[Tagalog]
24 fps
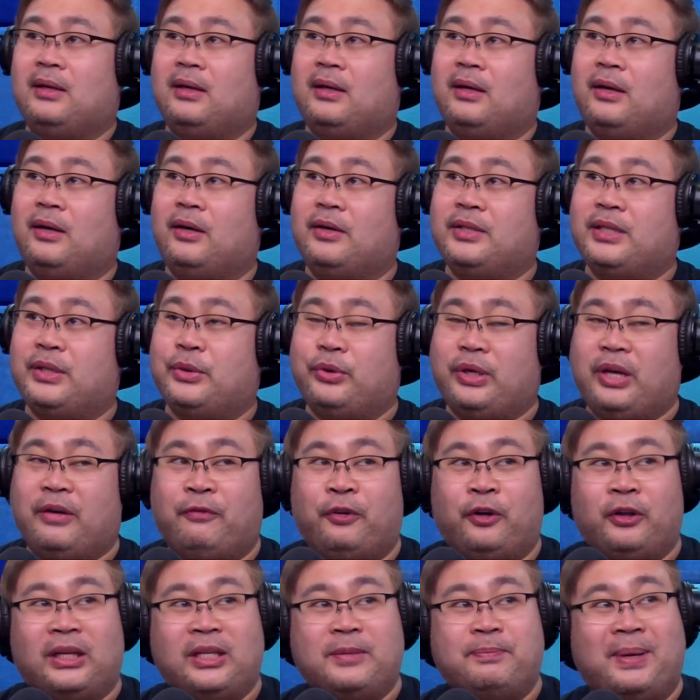Oo, si Kuya
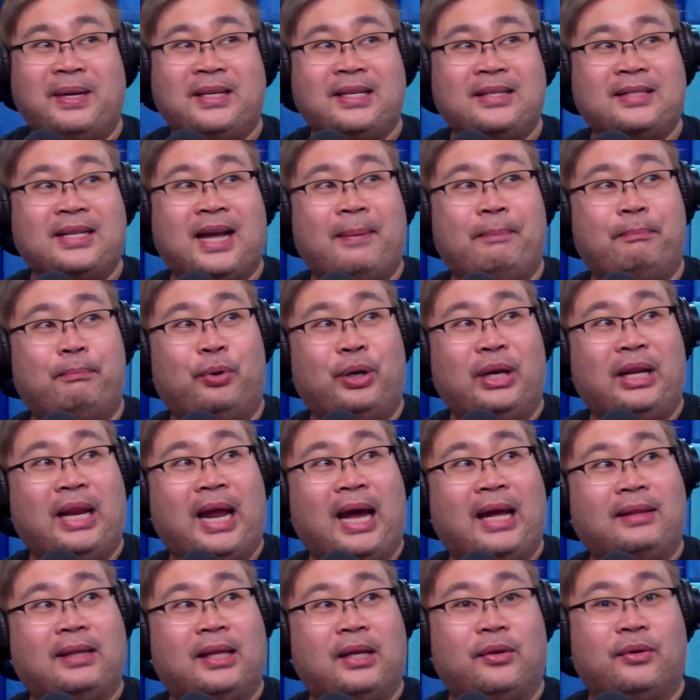Fer tas pagsasampulin
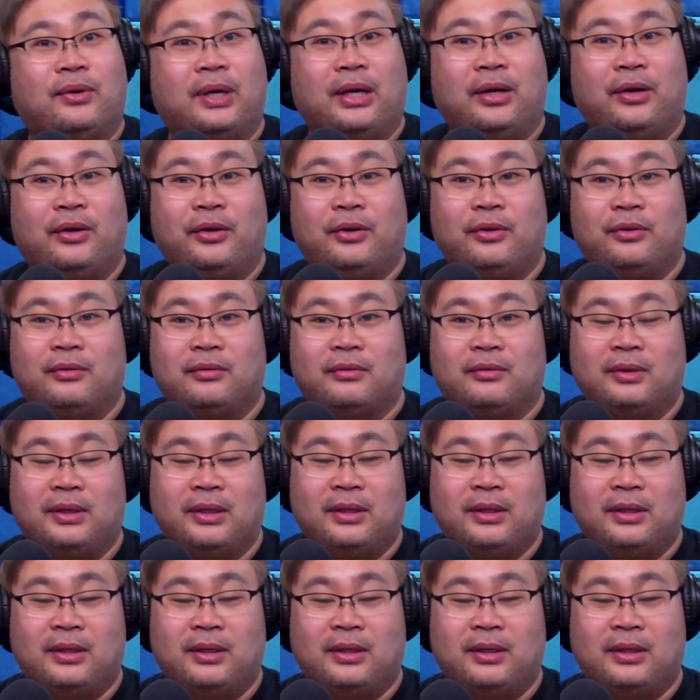natin ng ano yung,